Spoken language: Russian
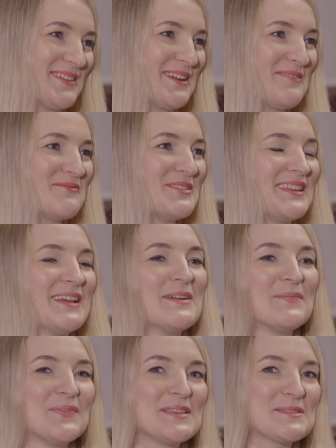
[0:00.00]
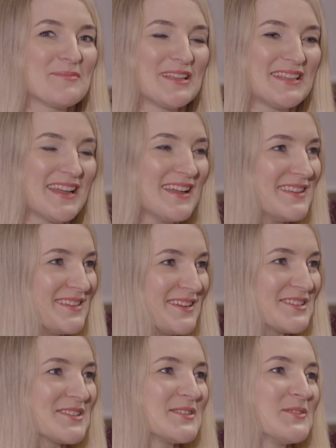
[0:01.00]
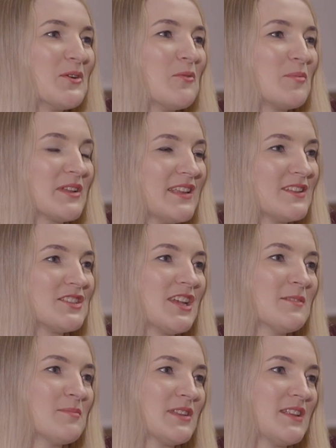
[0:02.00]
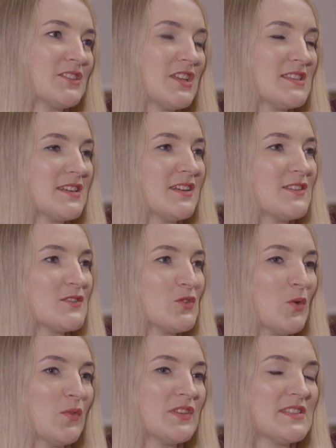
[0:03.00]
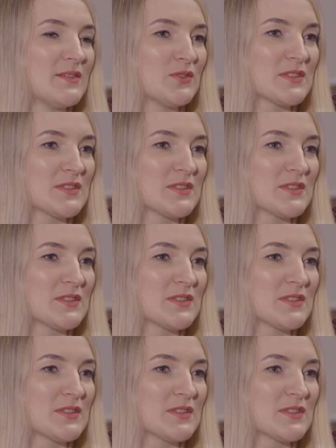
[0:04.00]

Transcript: работы, несмотря ни на что, продолжать, продолжать организовывать и вот